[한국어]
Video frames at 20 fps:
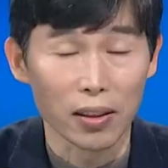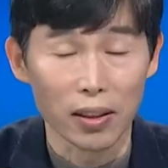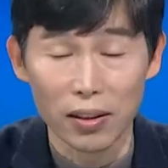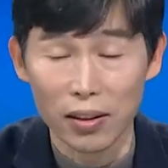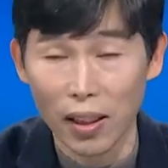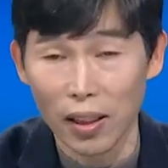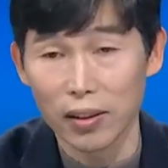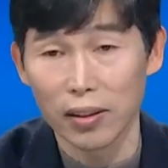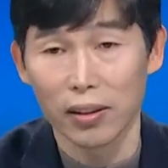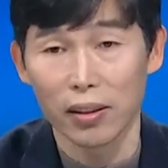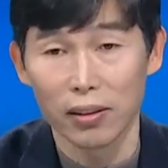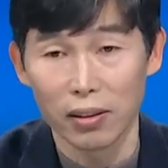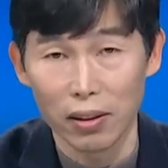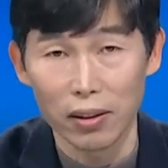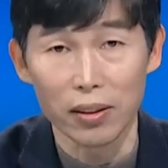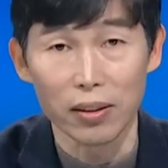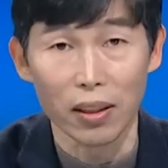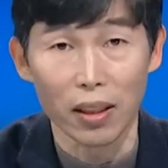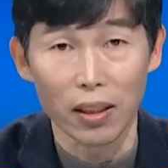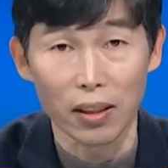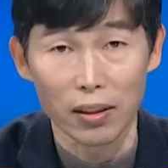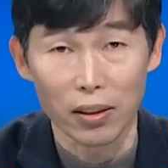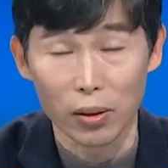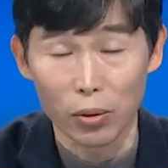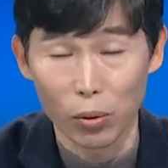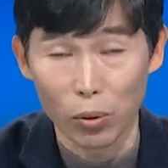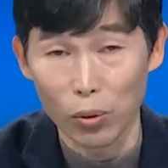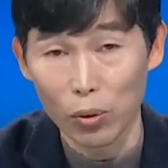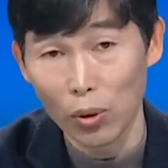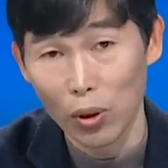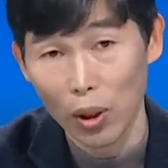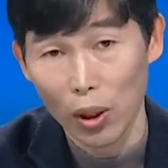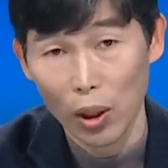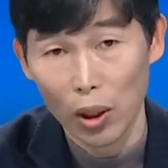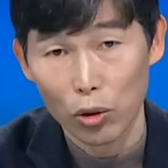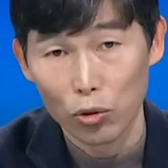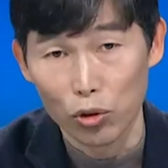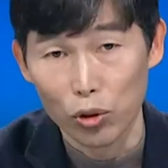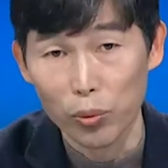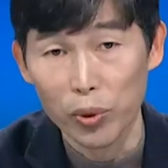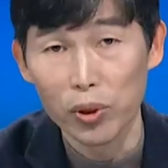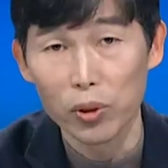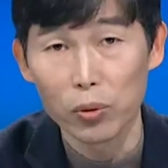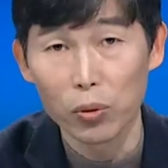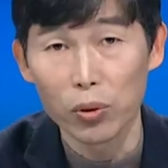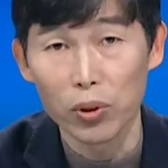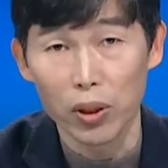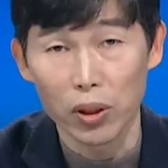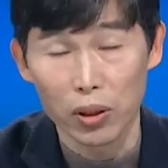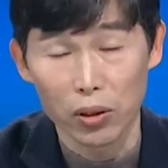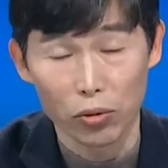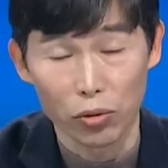증가시킬 것이냐, 그것도 주민등